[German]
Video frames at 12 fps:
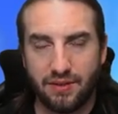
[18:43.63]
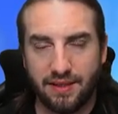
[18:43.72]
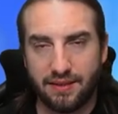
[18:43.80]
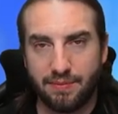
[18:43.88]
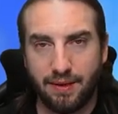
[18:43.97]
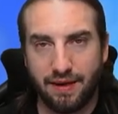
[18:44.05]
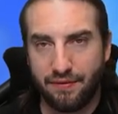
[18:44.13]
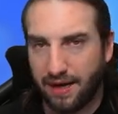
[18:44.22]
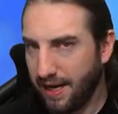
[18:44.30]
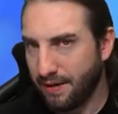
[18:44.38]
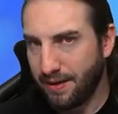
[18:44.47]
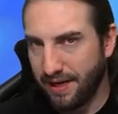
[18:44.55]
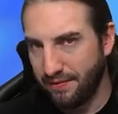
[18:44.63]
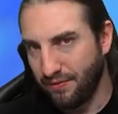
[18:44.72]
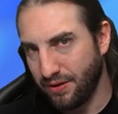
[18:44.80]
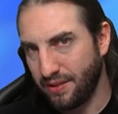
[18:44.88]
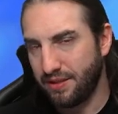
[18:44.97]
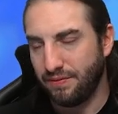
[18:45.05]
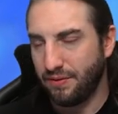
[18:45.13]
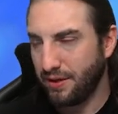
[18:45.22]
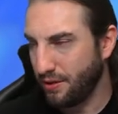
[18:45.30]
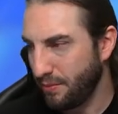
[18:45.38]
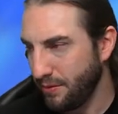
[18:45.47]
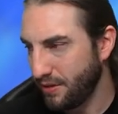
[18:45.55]
jetzt ein paar Fragen beantwortet, die von
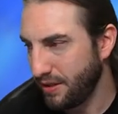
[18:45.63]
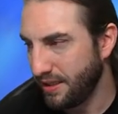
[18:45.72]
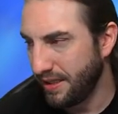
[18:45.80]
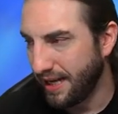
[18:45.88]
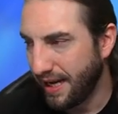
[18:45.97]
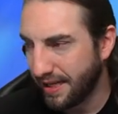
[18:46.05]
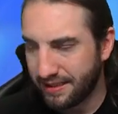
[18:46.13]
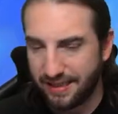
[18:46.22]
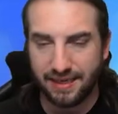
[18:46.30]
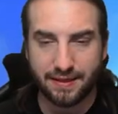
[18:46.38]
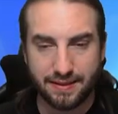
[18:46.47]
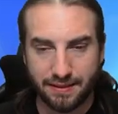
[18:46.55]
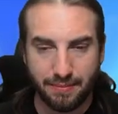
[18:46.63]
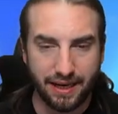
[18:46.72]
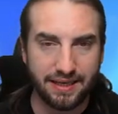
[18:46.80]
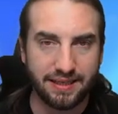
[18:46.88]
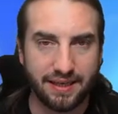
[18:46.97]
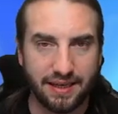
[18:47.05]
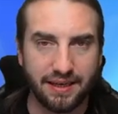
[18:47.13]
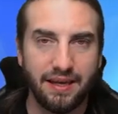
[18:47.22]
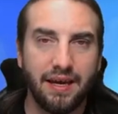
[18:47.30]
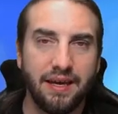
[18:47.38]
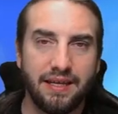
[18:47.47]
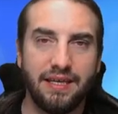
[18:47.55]
der Community nach den letzten Beiträgen
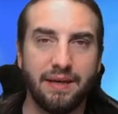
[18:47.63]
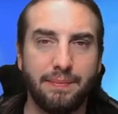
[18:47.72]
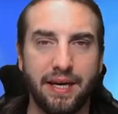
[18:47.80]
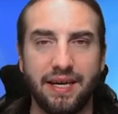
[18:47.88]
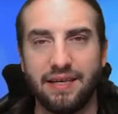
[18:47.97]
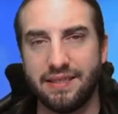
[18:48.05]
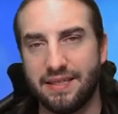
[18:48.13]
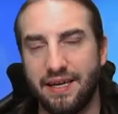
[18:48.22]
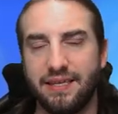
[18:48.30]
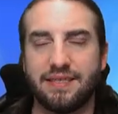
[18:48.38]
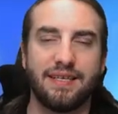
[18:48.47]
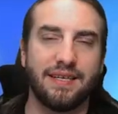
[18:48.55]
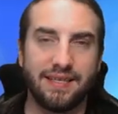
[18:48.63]
hier bei Inside Star